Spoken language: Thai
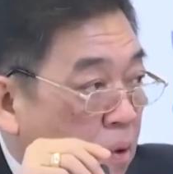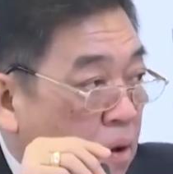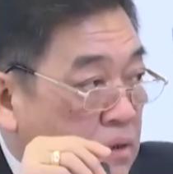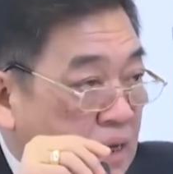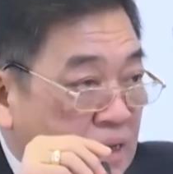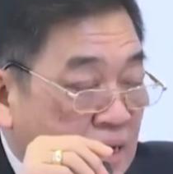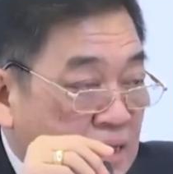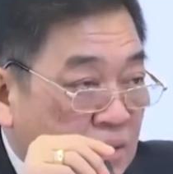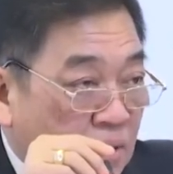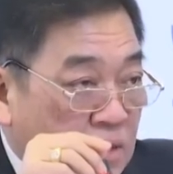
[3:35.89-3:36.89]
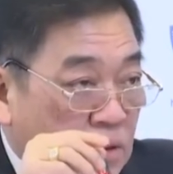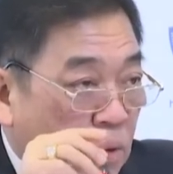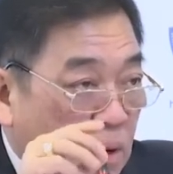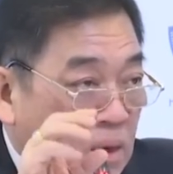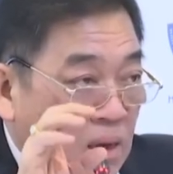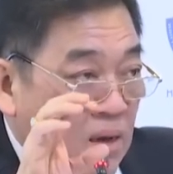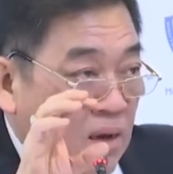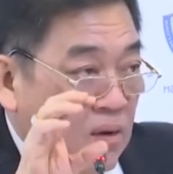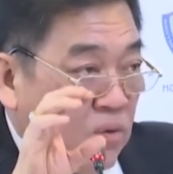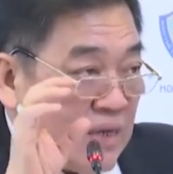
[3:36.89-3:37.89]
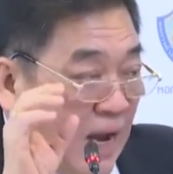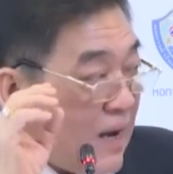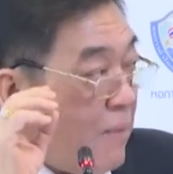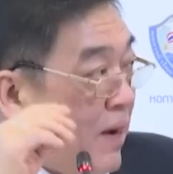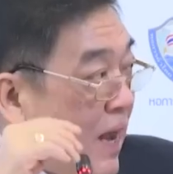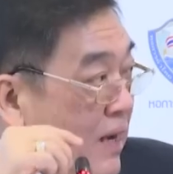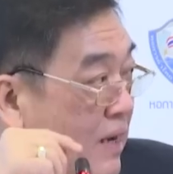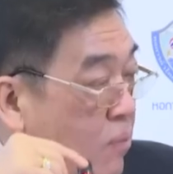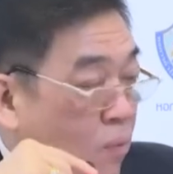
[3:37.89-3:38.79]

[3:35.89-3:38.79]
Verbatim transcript: จะไม่สามารถแบกรับภาระในส่วนที่จะขึ้นค่าจ้าง